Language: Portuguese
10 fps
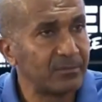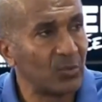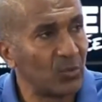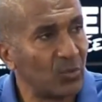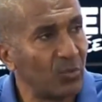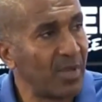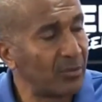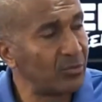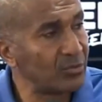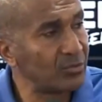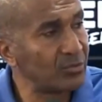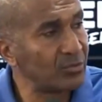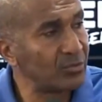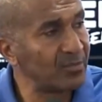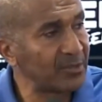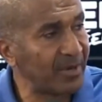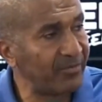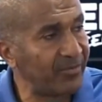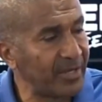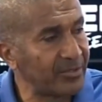do meio do segundo semestre para
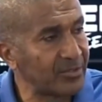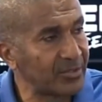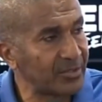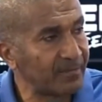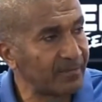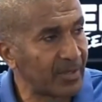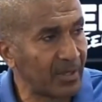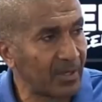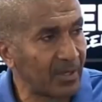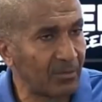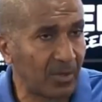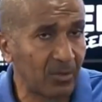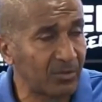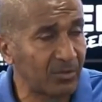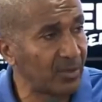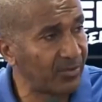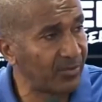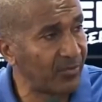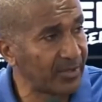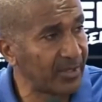frente. Então, olha quanto tempo que
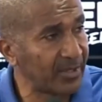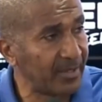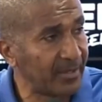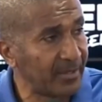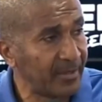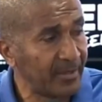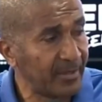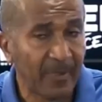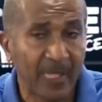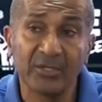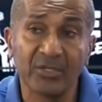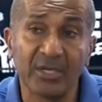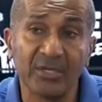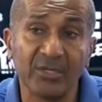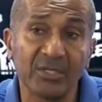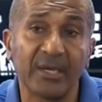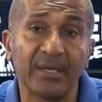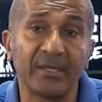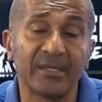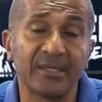foi também. E a gente,
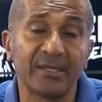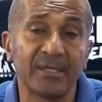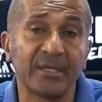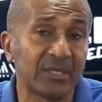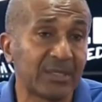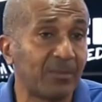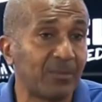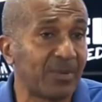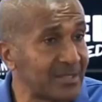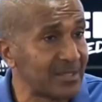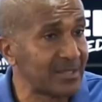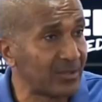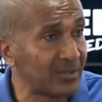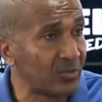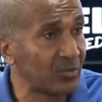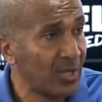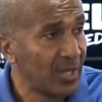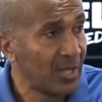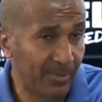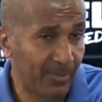é, esse ano, ainda está passando é,